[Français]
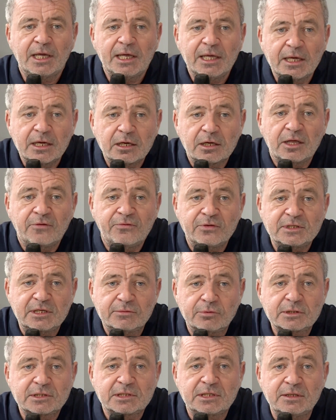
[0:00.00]
Et
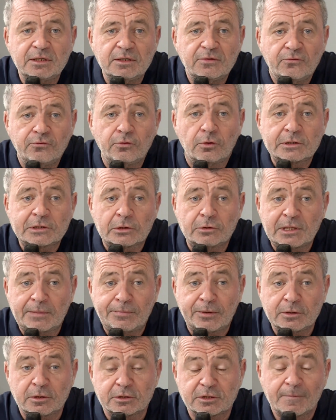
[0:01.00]
effectivement, si vous rentrez en
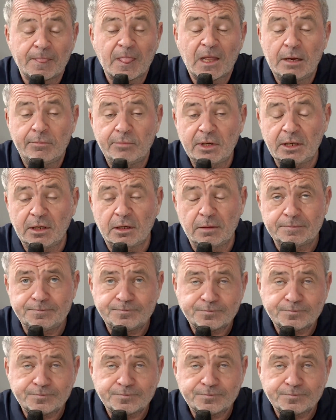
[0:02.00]
dépendance, mais